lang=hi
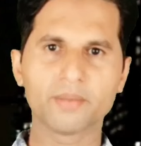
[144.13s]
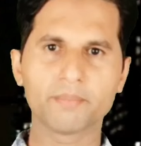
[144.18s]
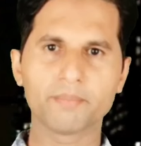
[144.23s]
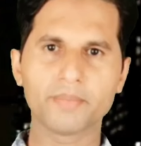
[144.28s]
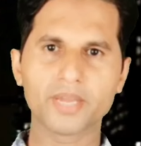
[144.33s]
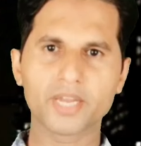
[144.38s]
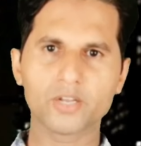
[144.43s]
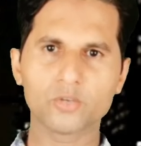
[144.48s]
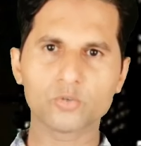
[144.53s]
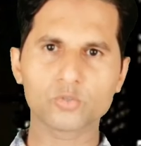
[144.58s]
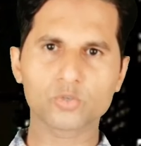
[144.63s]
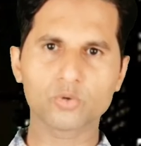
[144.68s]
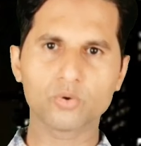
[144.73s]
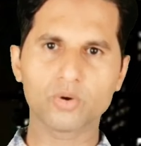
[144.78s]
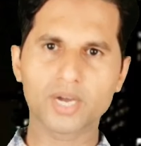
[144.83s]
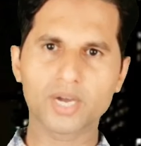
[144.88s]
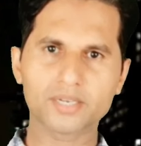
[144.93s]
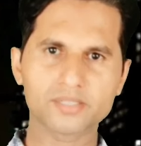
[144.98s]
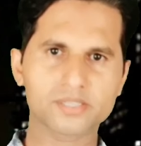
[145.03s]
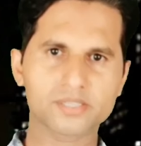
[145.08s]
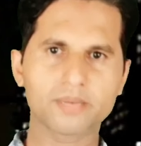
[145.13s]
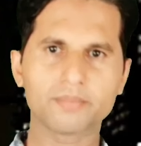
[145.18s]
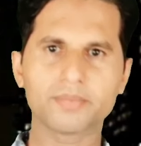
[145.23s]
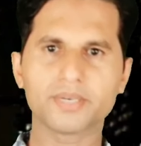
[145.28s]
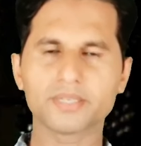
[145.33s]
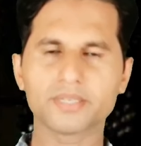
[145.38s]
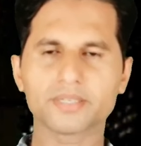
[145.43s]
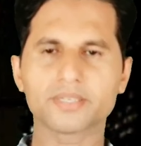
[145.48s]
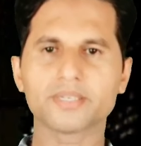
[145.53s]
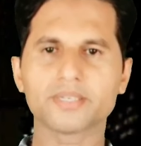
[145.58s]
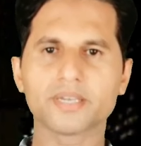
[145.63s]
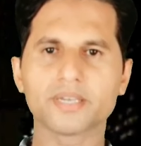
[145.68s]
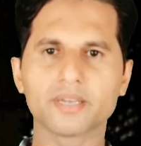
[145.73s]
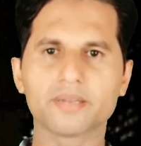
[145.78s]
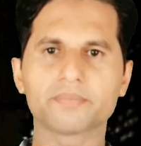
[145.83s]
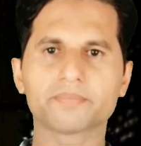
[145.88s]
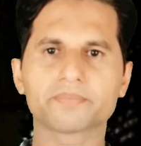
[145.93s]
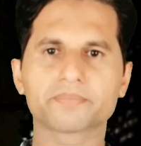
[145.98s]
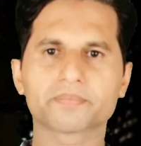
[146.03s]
मैंने उसको अनसब नहीं किया है